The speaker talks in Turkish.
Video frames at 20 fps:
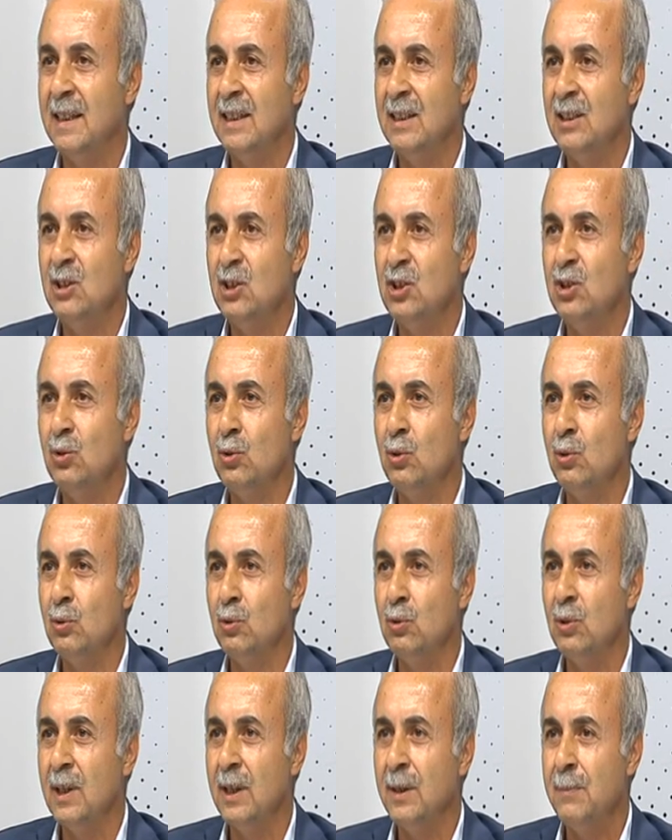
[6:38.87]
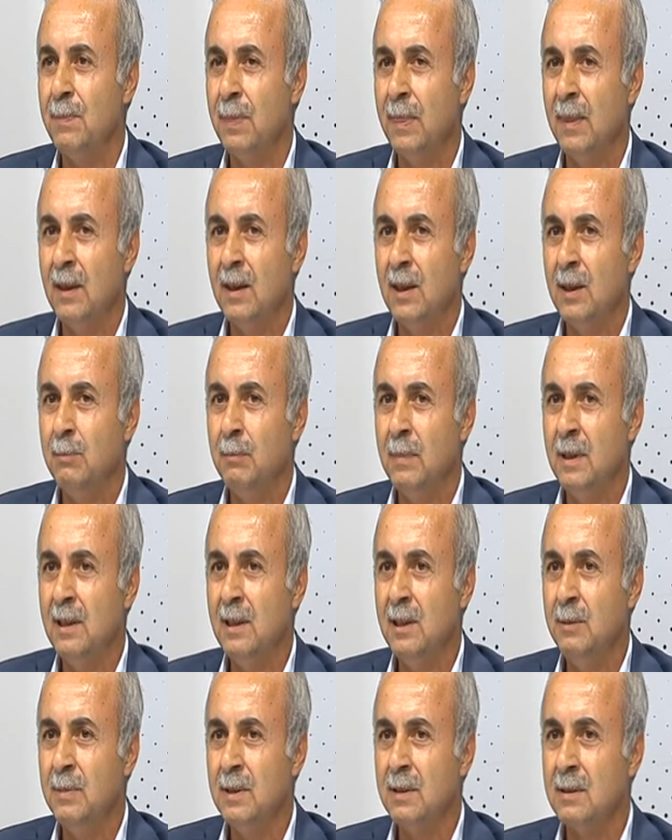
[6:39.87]
gidişi yönüyle
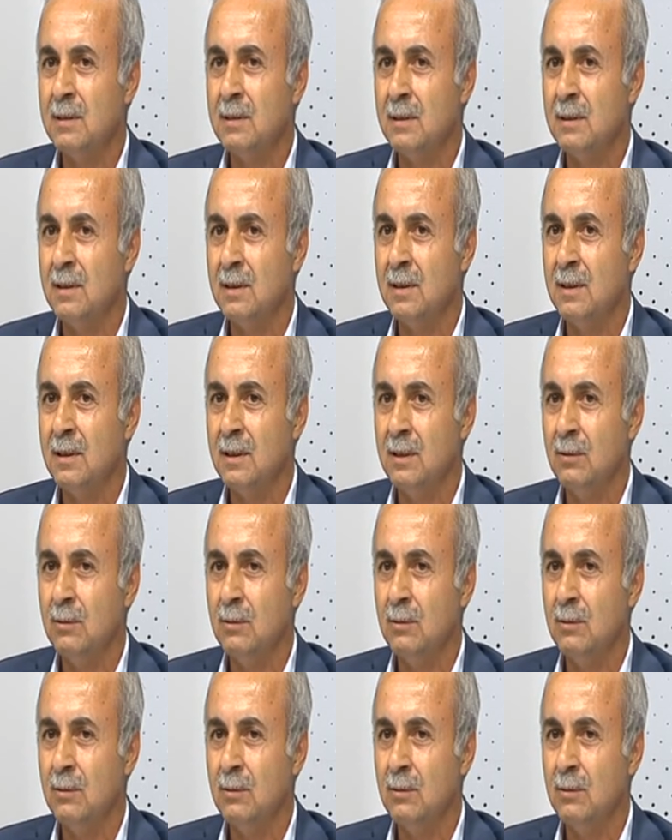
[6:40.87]
belli bir e,